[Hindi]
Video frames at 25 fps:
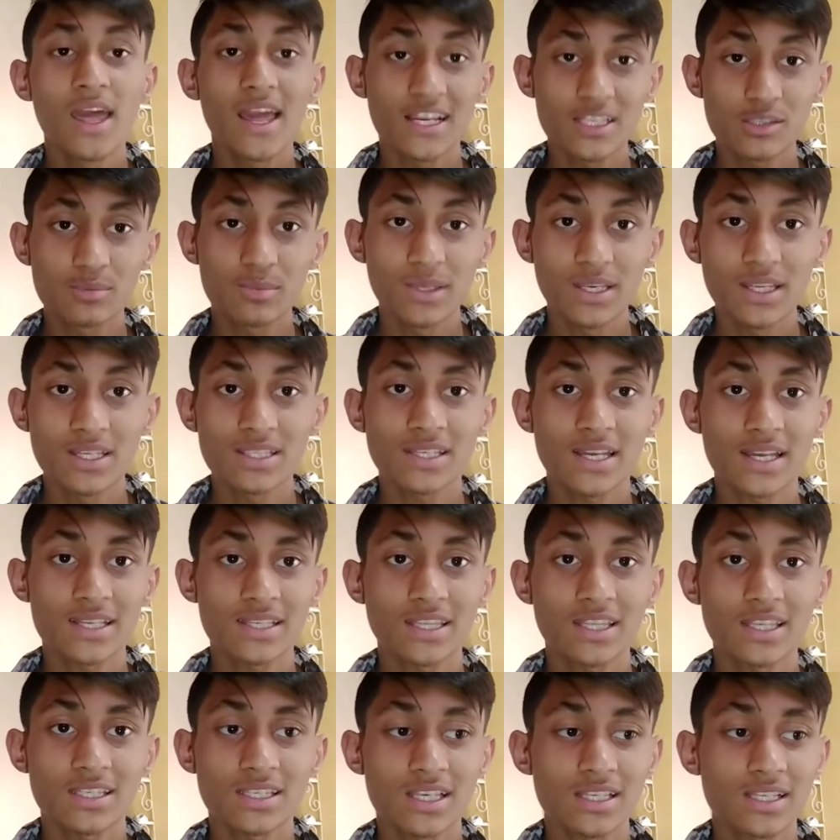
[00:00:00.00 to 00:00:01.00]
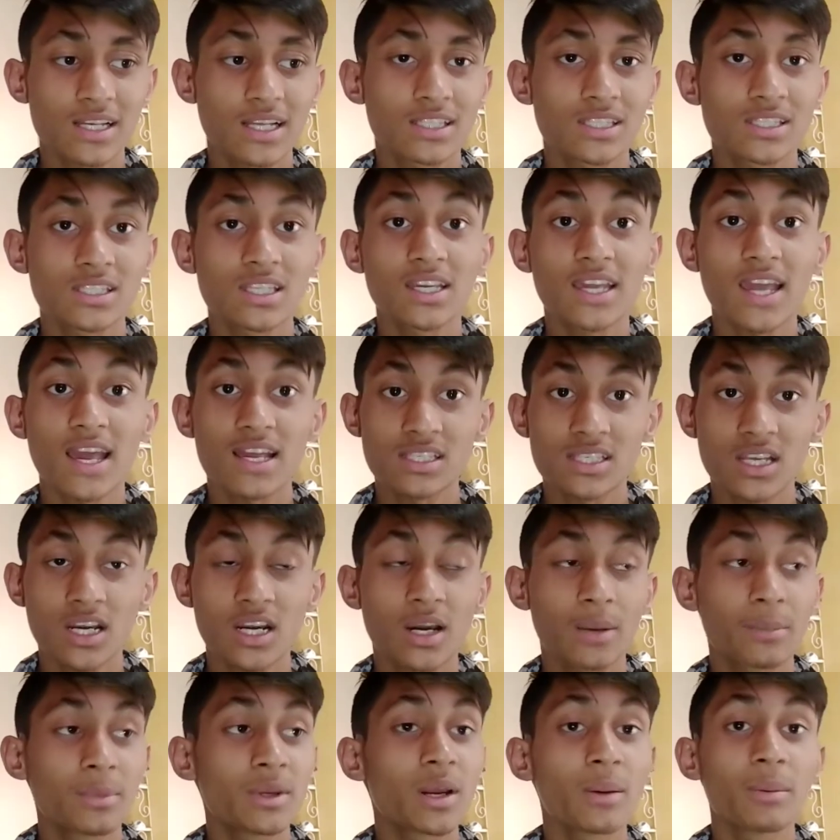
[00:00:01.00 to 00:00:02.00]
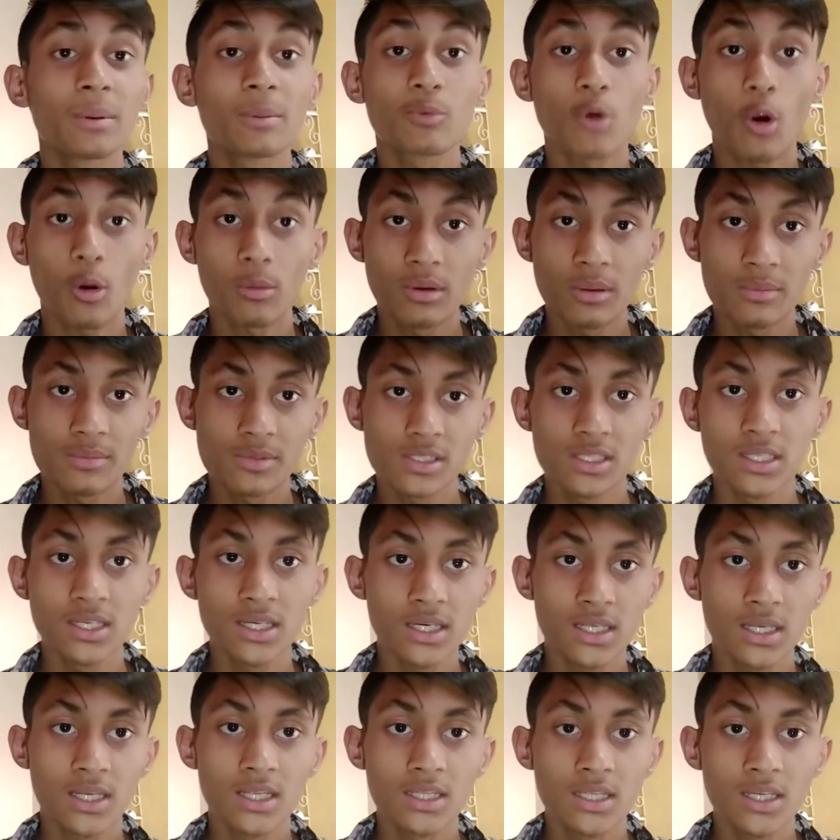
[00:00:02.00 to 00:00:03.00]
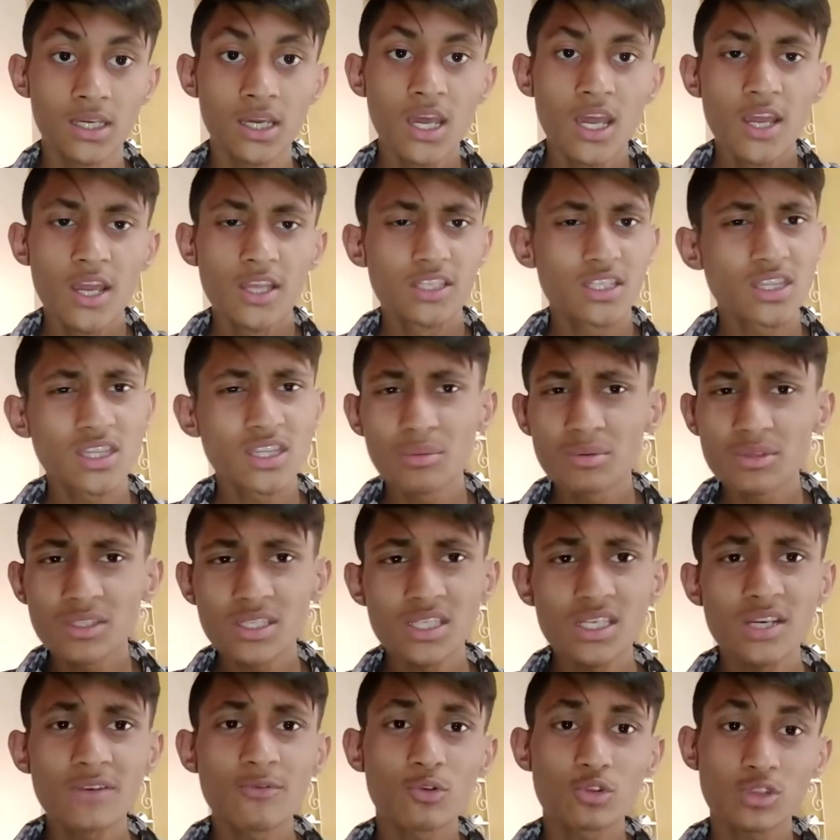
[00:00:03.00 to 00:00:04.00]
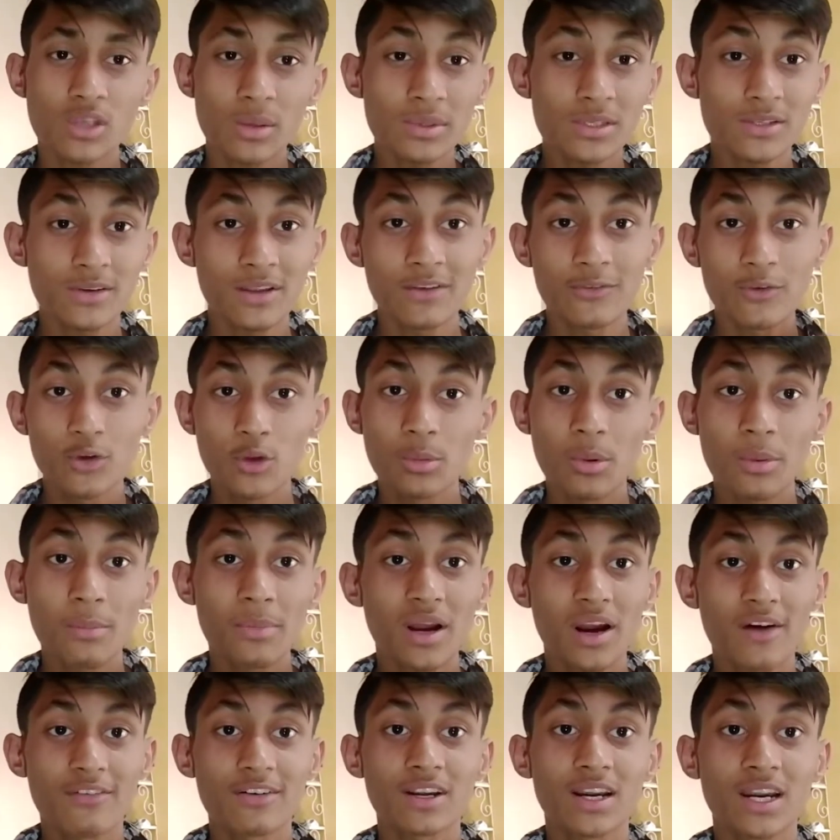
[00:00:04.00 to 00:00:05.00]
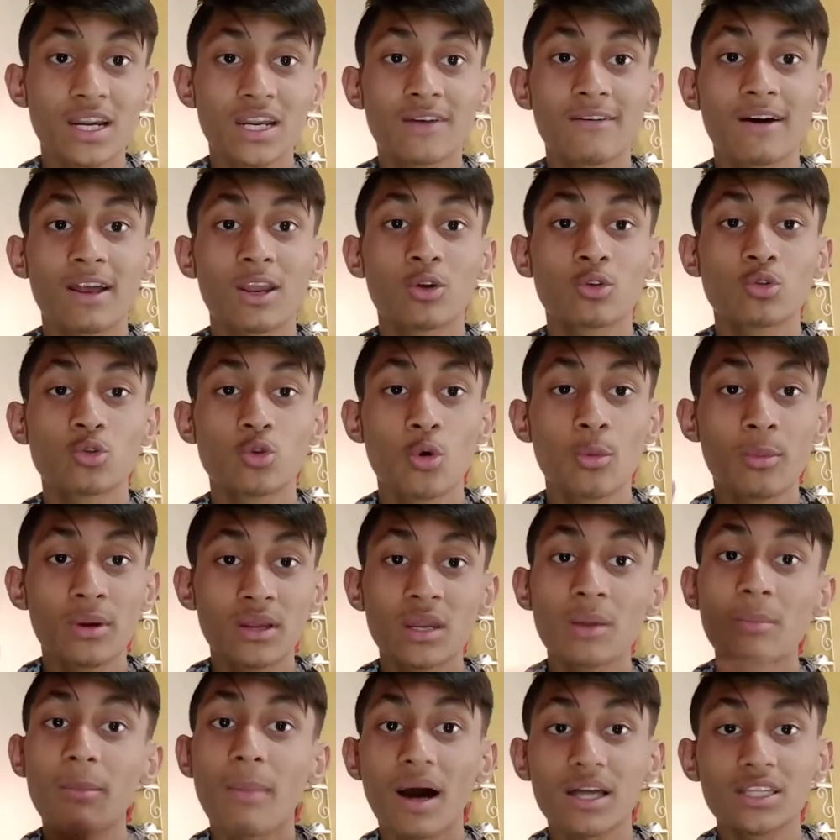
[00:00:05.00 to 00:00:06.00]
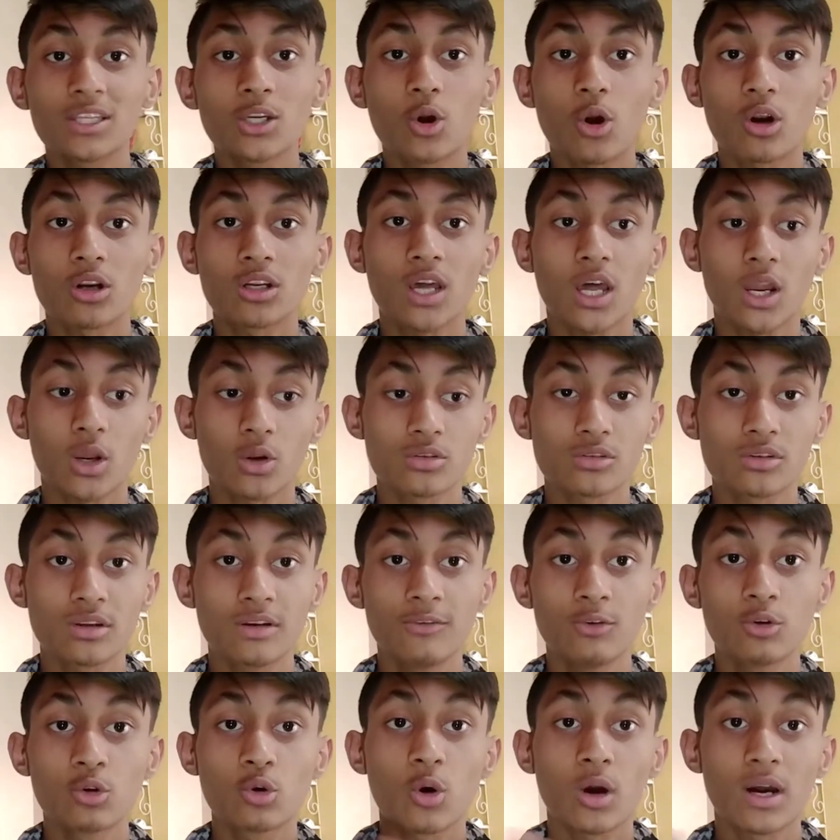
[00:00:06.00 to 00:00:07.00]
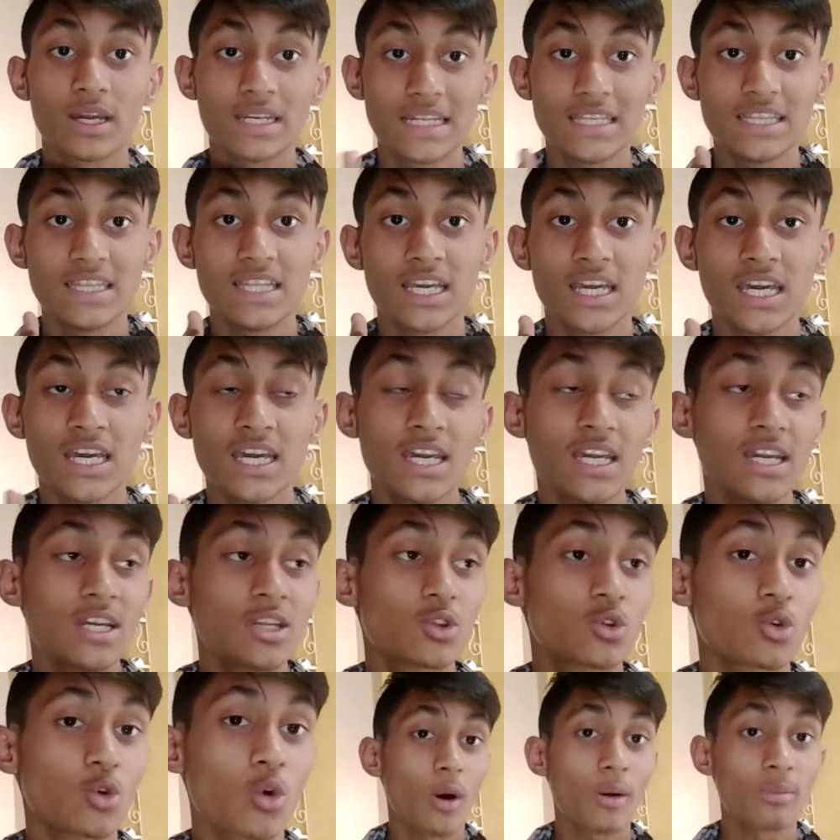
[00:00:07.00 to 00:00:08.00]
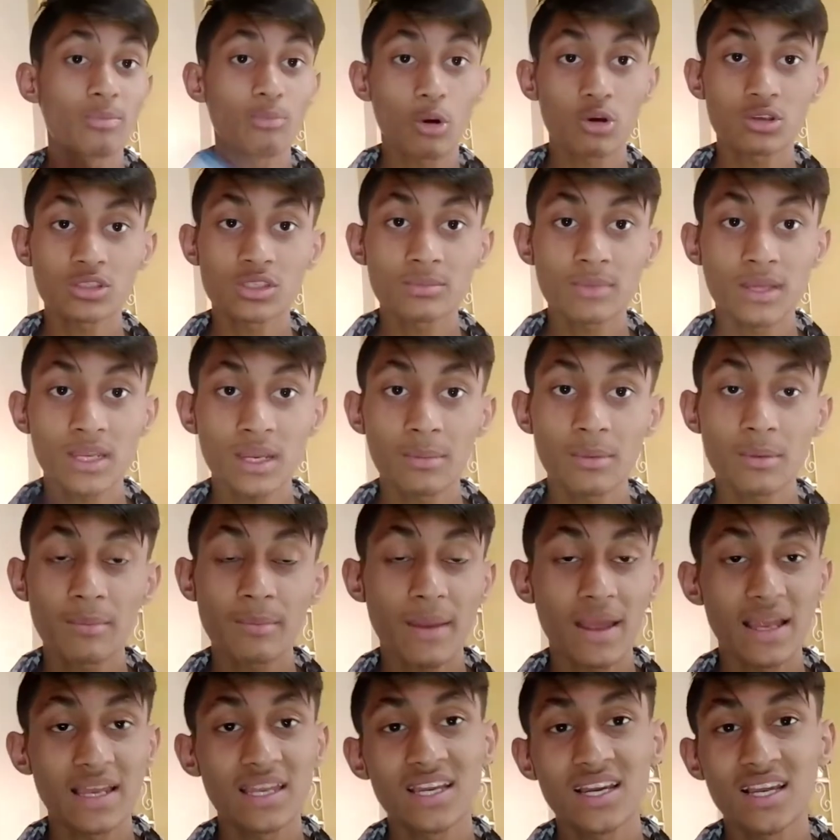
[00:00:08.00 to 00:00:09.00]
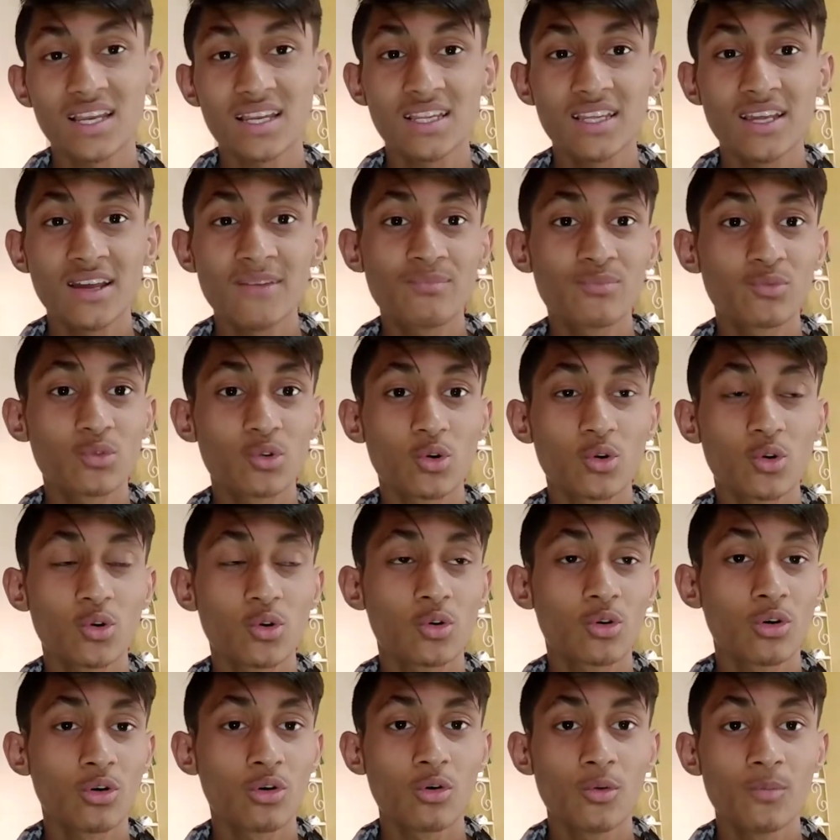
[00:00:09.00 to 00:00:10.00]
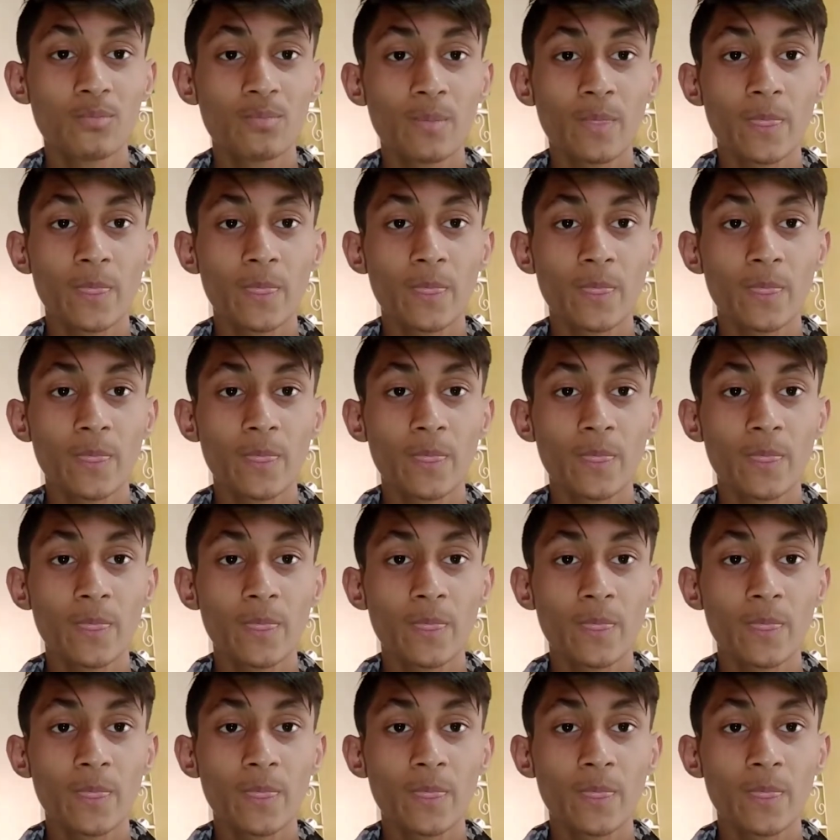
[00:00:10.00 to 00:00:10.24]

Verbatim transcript: एक्सपीरियंस कैसा था इसके साथ इसने कैसा कभी कभी प्रॉब्लम्स दी कि नहीं दी जितनी भी चीज़ें वो सभी सारी वीडियो में मैं कवर करने वाला हूँ दो महीने बाद रिकॉर्ड कर रहा हूँ सारी वीडियो को खरीदने के तो अनबॉक्सिंग मैंने अभी पहले ही कर ली है तो